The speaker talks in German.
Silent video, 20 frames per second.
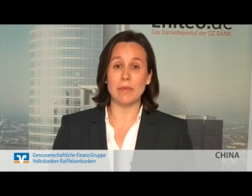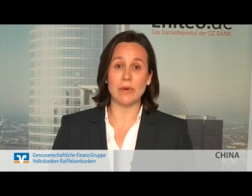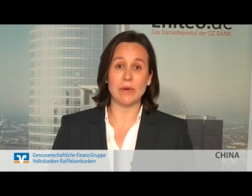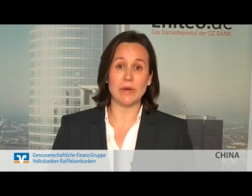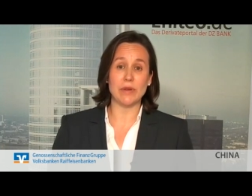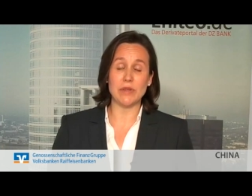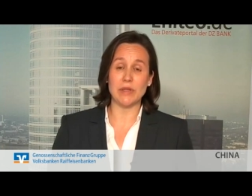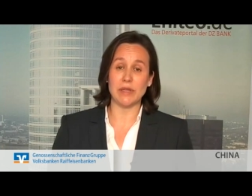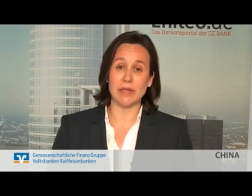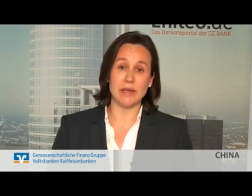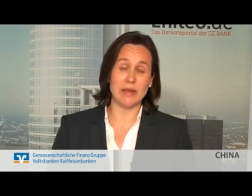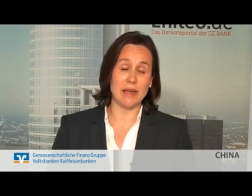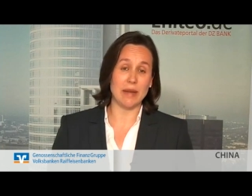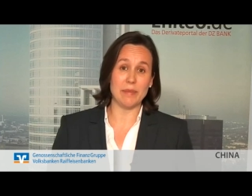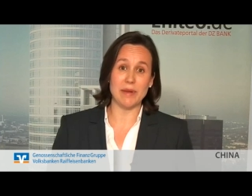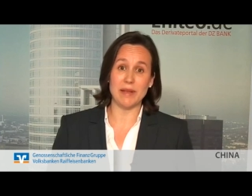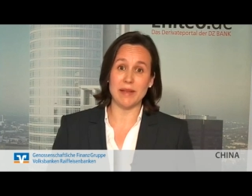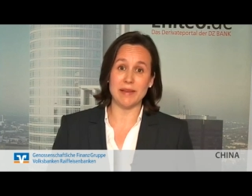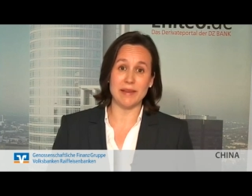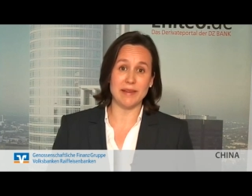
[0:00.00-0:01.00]
Und äh,
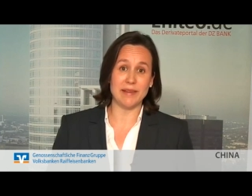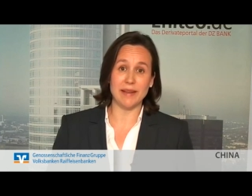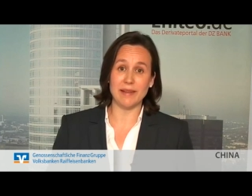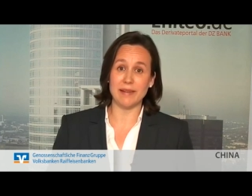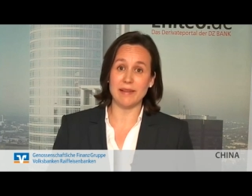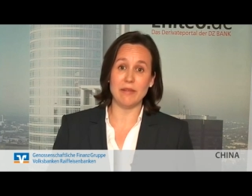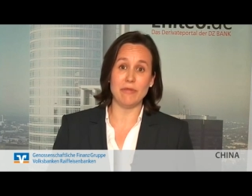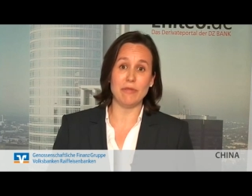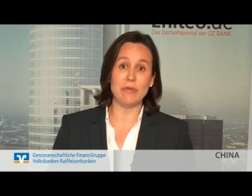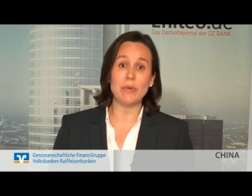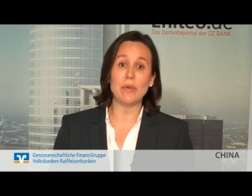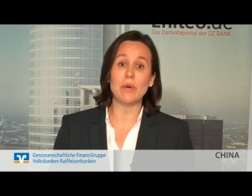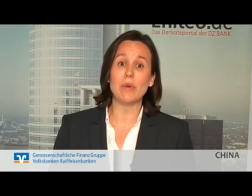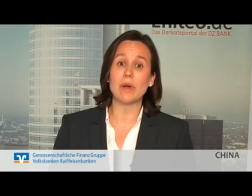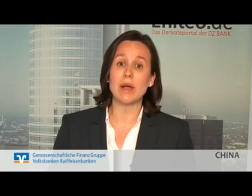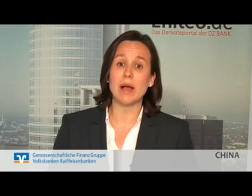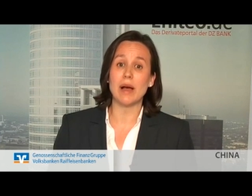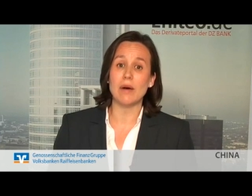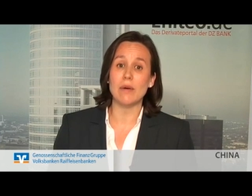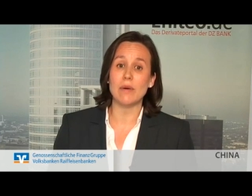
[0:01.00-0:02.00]
damit setzt die
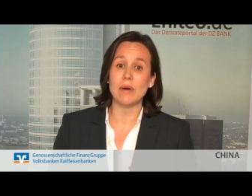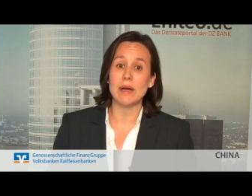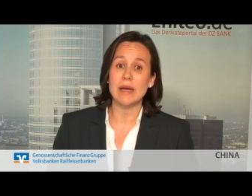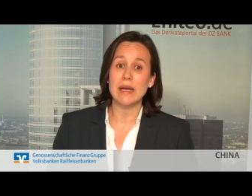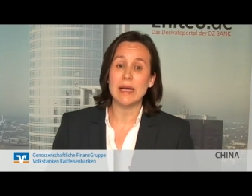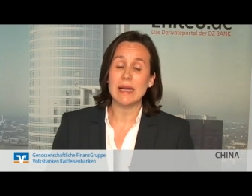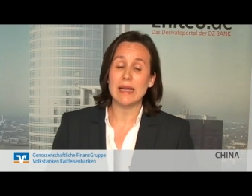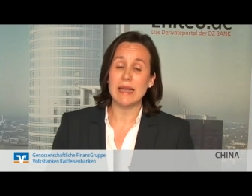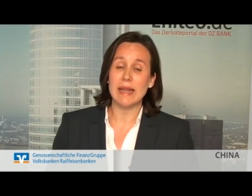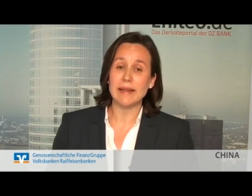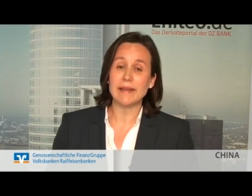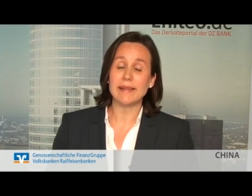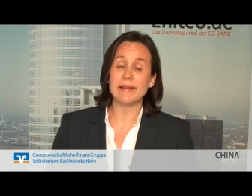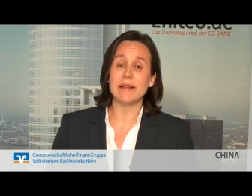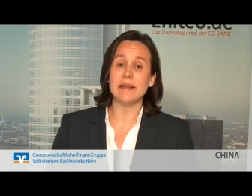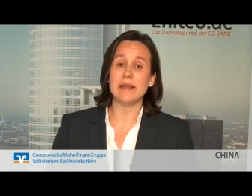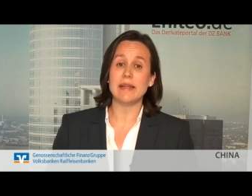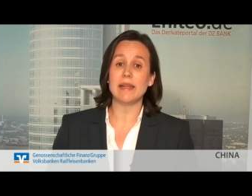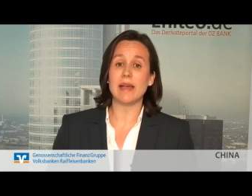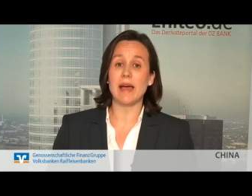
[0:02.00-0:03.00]
Führung auch
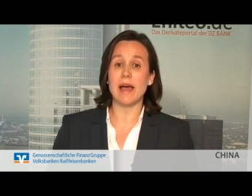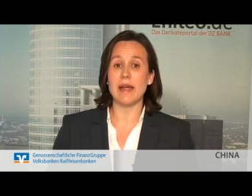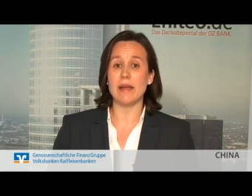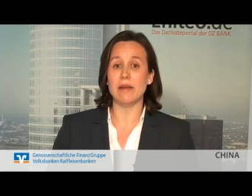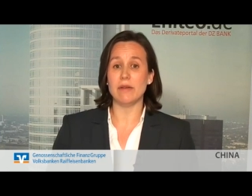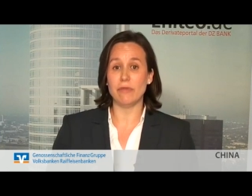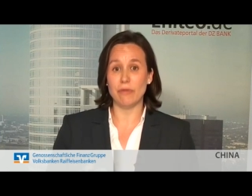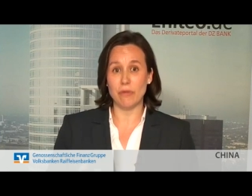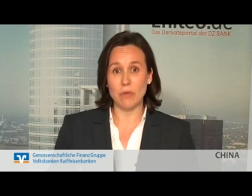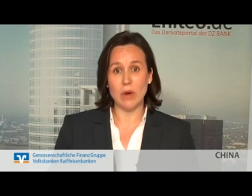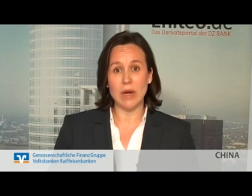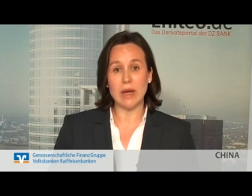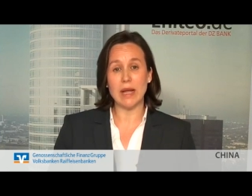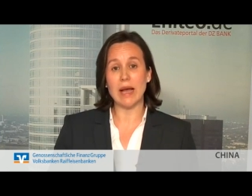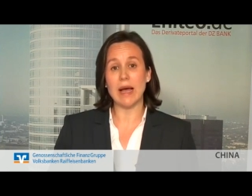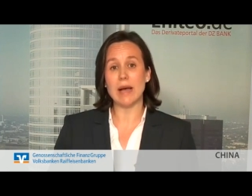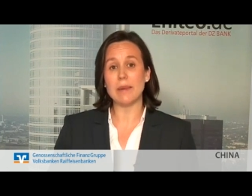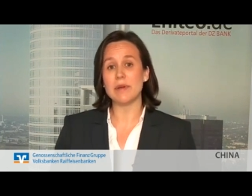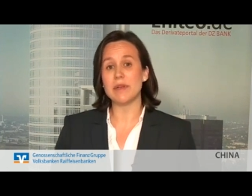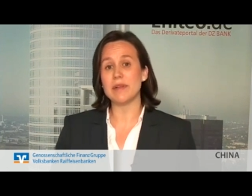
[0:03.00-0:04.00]
letztlich eine
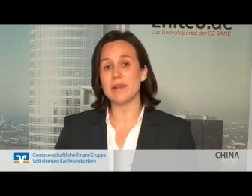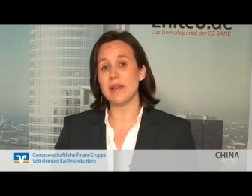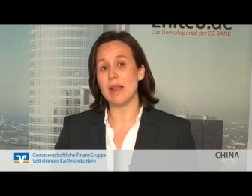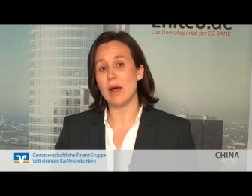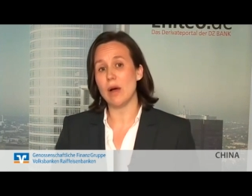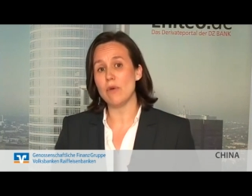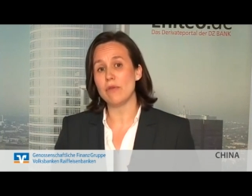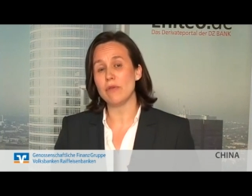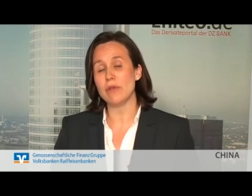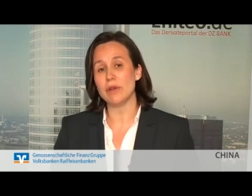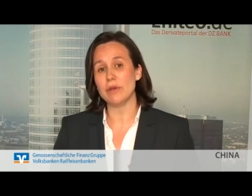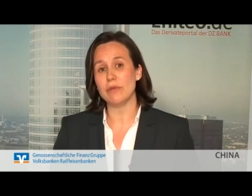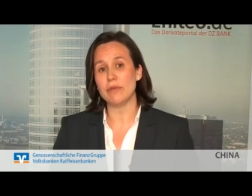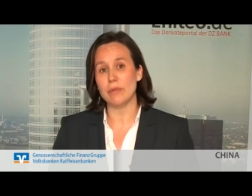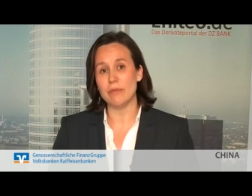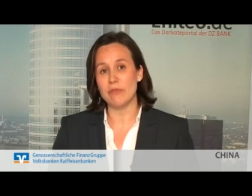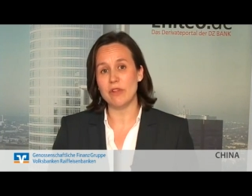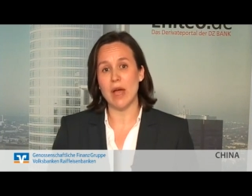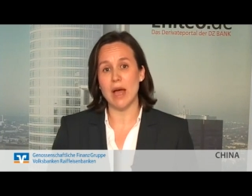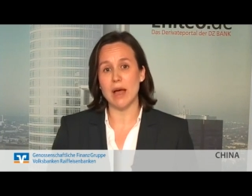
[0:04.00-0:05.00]
Vorgabe des laufenden
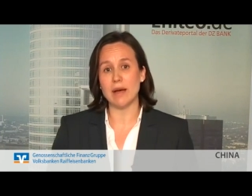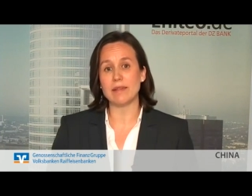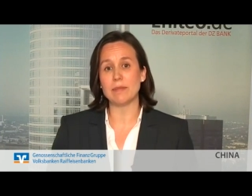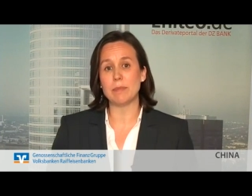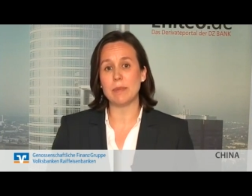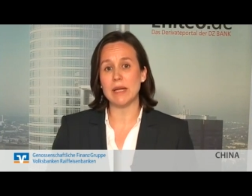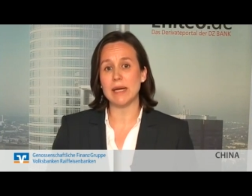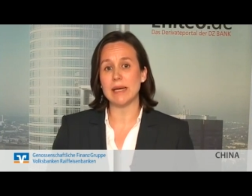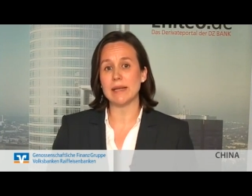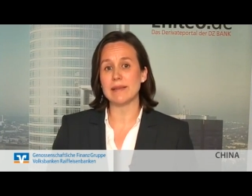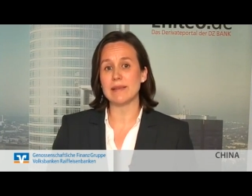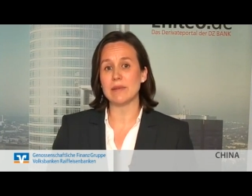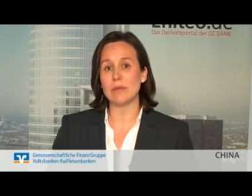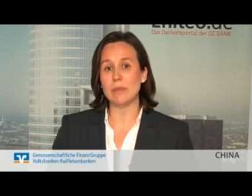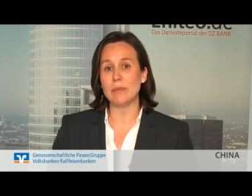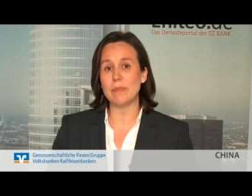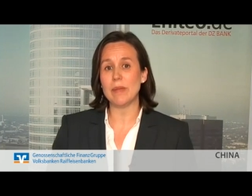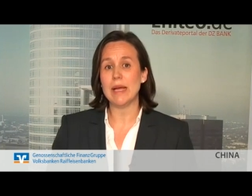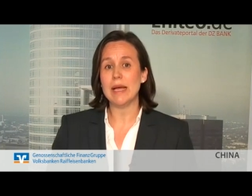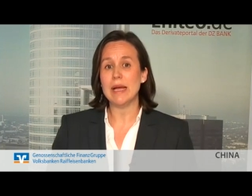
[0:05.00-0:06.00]
Fünfjahresplans
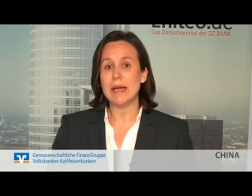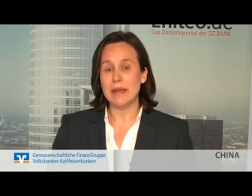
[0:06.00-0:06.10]
um,